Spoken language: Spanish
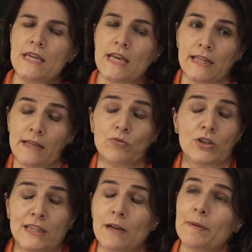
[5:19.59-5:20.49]
y que
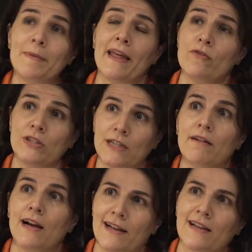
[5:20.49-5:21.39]
tenemos que estar preparados y
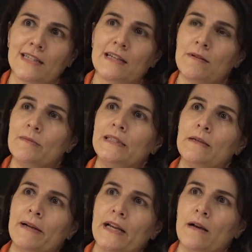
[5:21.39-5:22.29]
trabajar
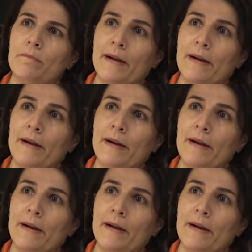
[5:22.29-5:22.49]
incansablemente para,